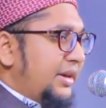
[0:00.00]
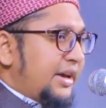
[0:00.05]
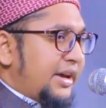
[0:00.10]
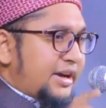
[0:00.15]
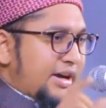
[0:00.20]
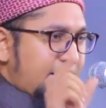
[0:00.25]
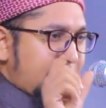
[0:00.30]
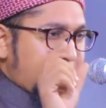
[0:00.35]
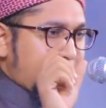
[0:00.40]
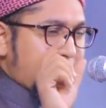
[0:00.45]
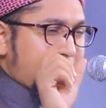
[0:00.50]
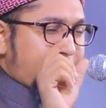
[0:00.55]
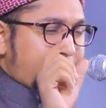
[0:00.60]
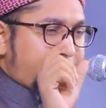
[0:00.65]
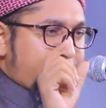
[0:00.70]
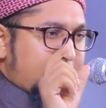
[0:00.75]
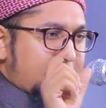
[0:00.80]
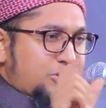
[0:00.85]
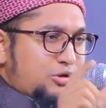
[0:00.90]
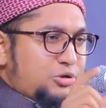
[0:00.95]
এখানে
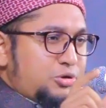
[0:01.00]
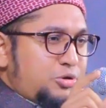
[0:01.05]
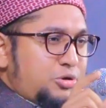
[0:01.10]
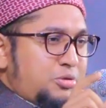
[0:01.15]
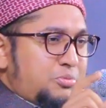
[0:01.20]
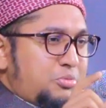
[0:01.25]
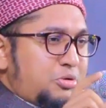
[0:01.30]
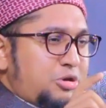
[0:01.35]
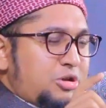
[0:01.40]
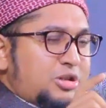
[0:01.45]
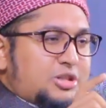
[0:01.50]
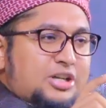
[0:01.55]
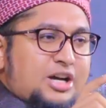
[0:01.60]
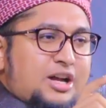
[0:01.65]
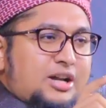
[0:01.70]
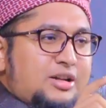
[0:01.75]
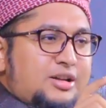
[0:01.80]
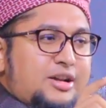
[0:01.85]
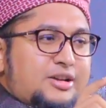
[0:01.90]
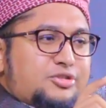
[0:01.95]
ফাদলুন বলতে
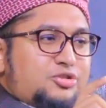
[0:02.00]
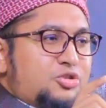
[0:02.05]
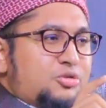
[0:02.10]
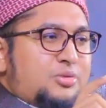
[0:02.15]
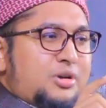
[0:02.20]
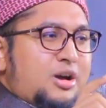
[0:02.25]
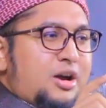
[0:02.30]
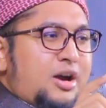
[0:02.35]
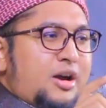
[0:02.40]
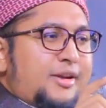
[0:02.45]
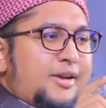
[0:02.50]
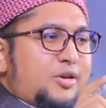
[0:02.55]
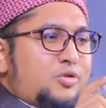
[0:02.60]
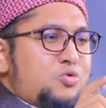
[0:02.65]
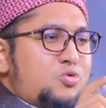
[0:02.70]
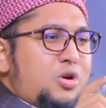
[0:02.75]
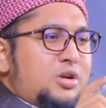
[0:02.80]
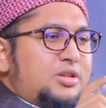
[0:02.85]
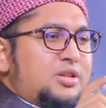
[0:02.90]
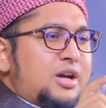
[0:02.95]
আল্লাহ
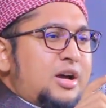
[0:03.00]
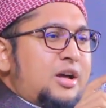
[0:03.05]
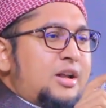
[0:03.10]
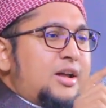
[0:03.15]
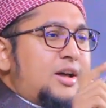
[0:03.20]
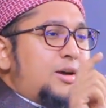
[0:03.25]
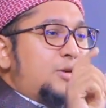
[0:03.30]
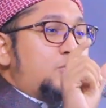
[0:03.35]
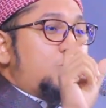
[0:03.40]
সুবহানাহু ওয়া তাআলা